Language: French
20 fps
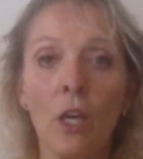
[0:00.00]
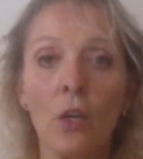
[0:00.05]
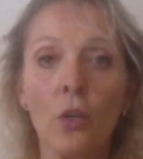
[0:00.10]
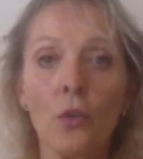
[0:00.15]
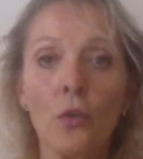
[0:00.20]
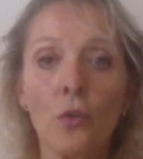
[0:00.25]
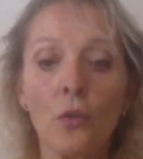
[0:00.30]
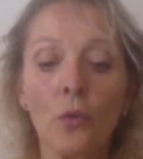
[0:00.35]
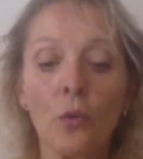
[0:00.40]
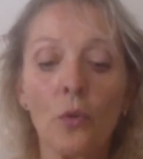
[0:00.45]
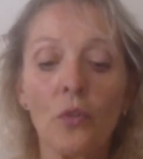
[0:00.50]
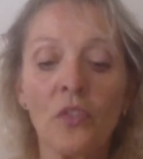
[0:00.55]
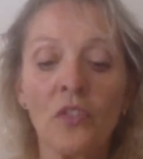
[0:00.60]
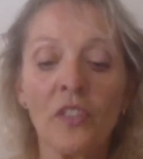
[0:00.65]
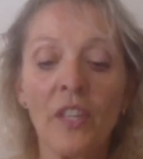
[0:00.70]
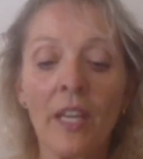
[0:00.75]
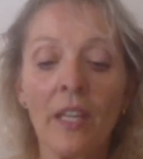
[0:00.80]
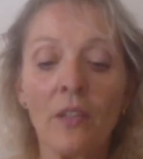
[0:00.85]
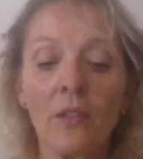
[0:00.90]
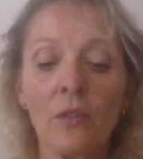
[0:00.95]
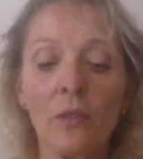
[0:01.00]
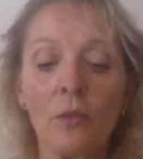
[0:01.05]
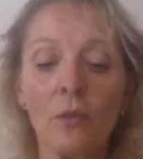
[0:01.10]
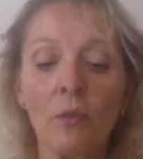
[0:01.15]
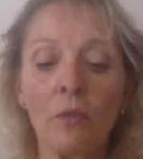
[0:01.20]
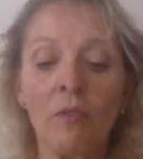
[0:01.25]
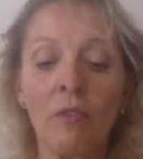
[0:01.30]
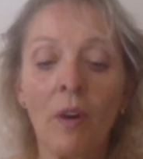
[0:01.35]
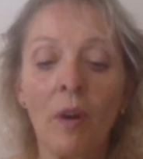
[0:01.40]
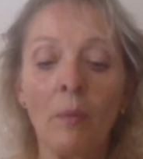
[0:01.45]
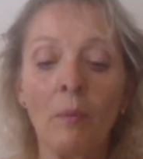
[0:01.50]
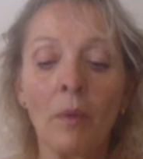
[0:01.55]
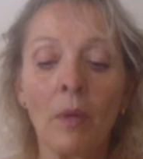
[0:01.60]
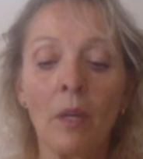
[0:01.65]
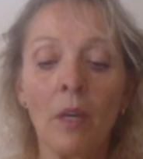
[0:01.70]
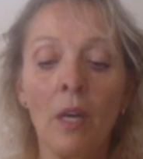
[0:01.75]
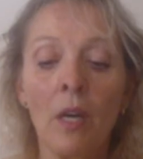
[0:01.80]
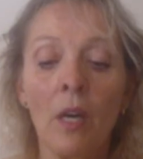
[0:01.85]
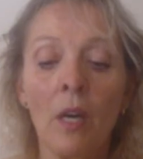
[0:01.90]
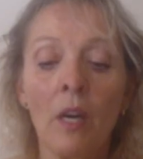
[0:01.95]
Jusqu'au 16
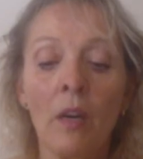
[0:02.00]
novembre,